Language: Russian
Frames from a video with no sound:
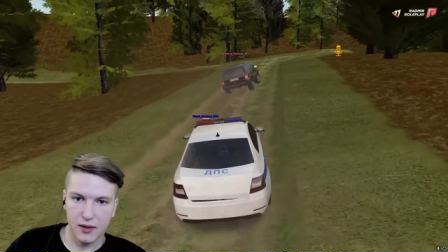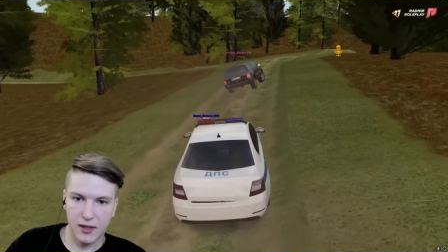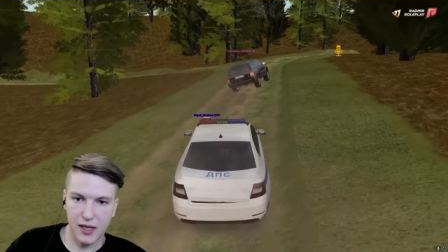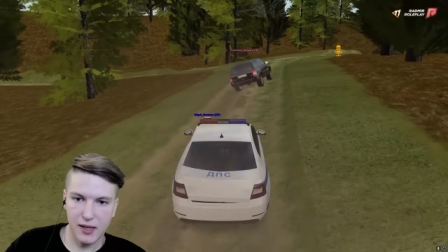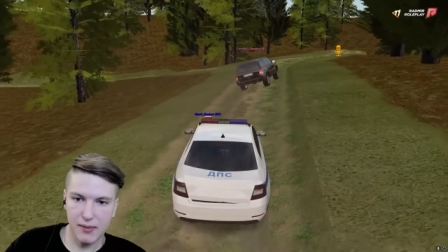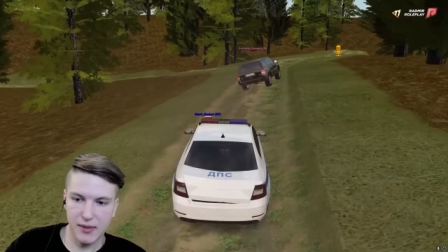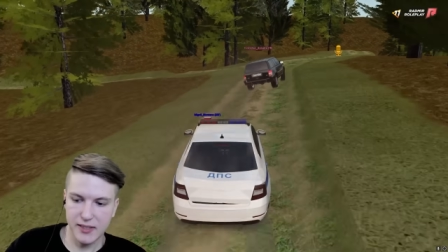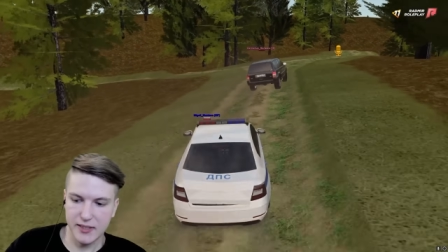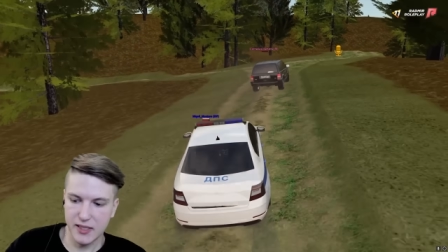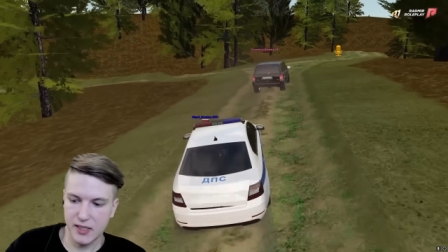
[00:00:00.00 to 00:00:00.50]

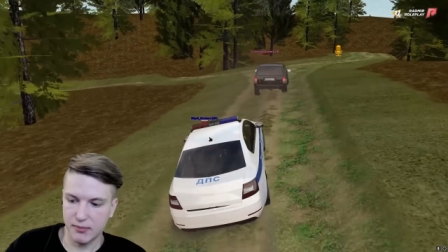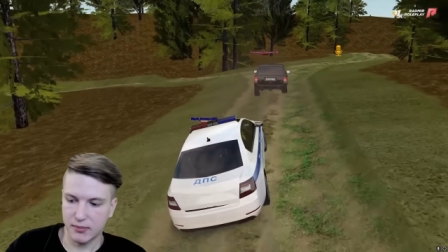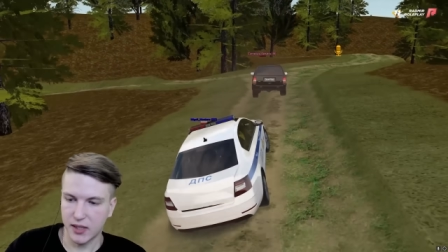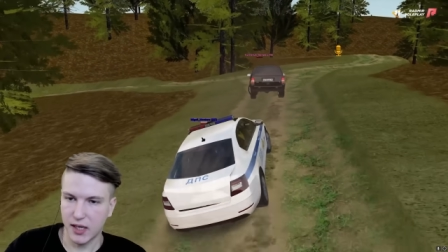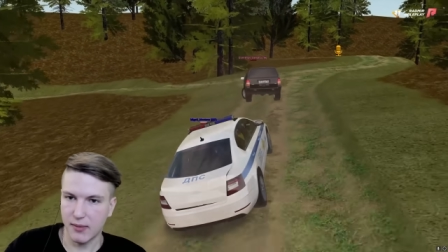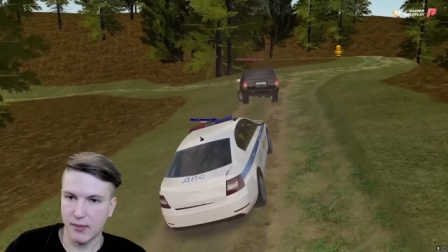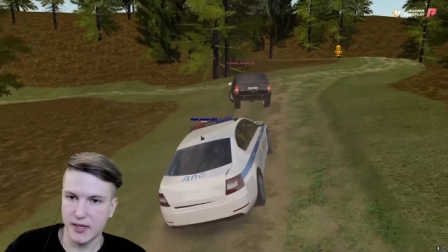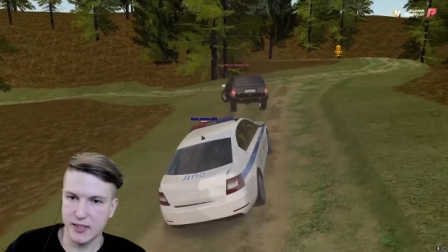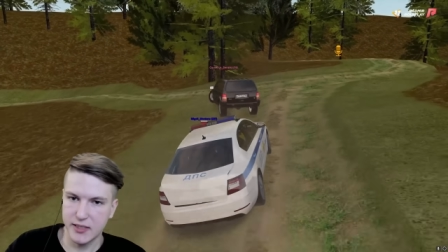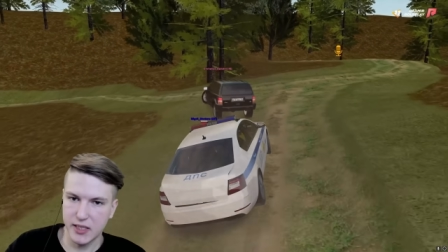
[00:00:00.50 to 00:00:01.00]
Тормозим,
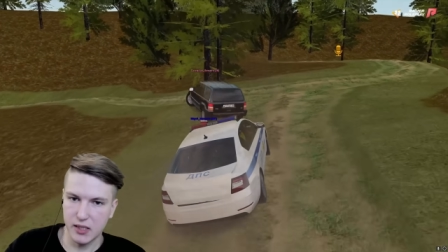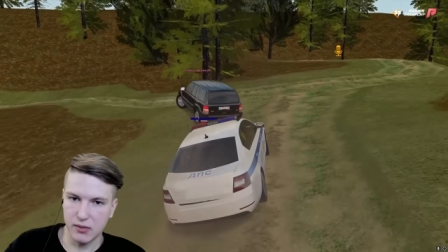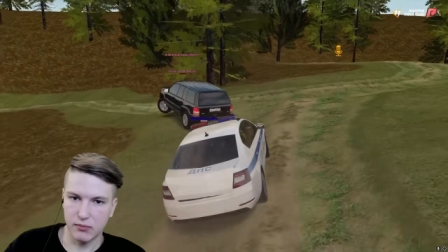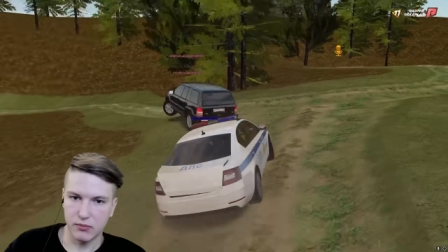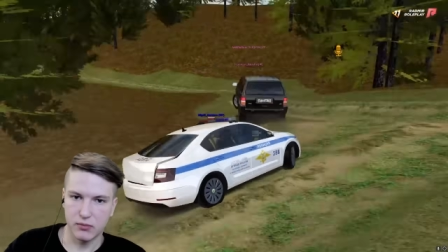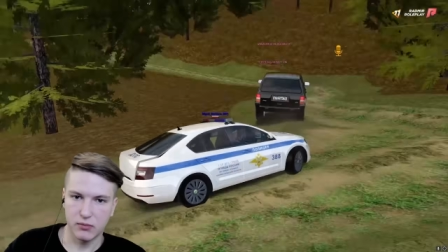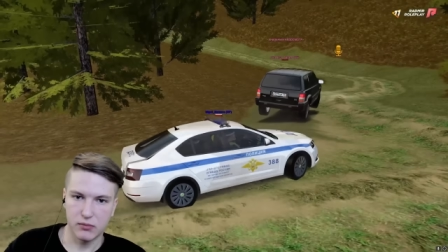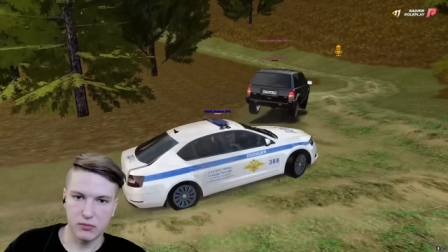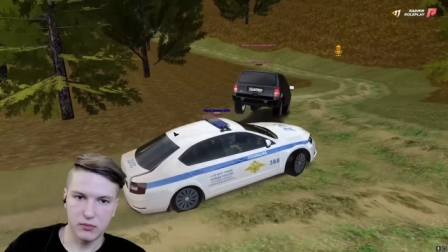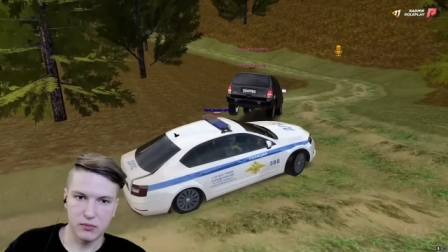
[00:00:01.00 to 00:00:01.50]

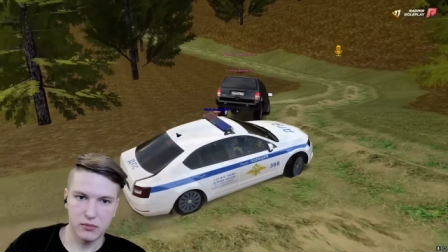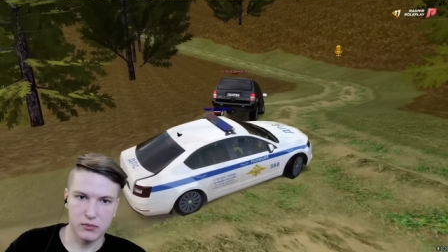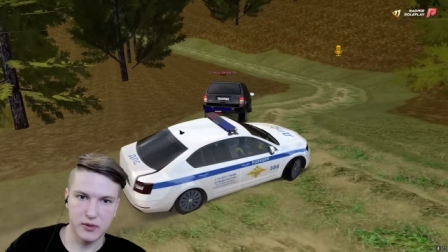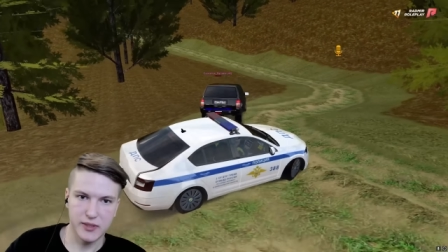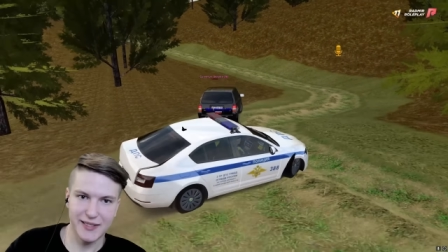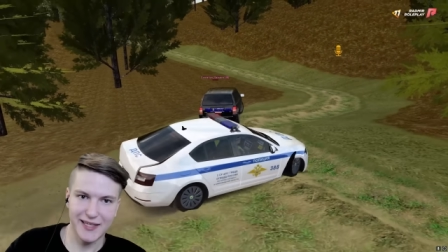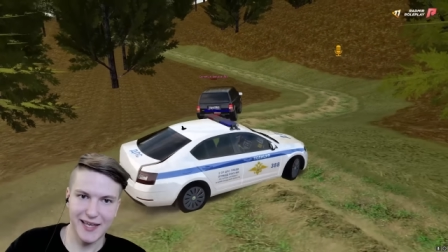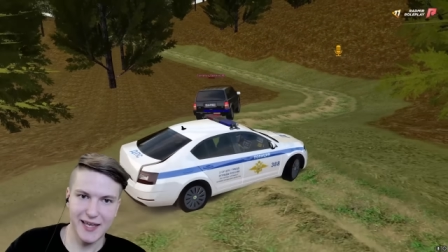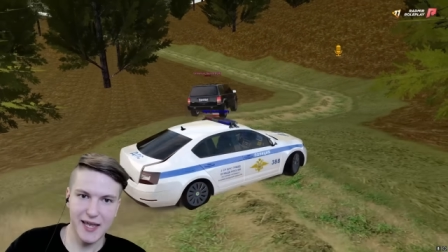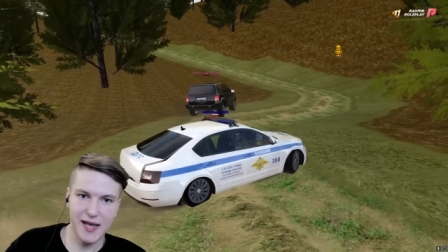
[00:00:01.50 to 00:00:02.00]
тормозим.
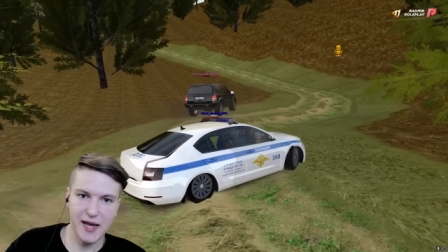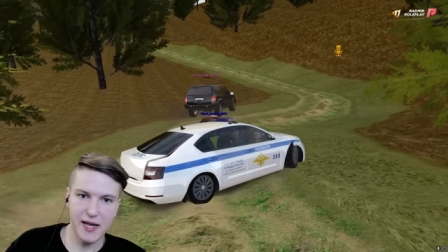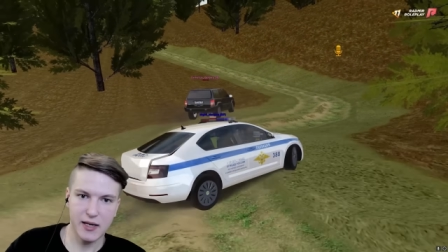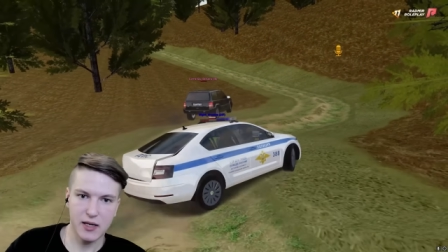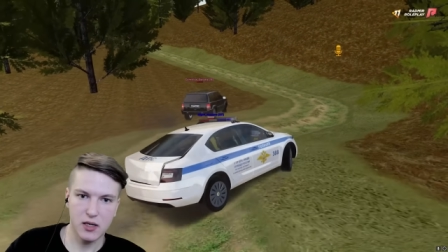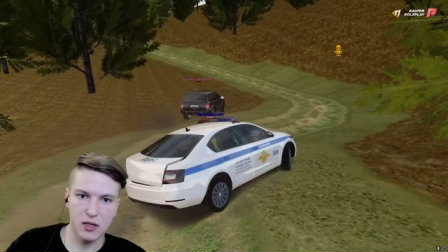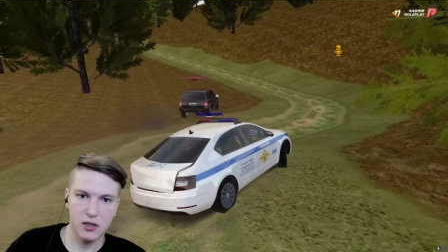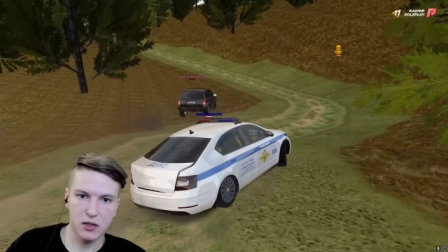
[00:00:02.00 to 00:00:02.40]
Стоять.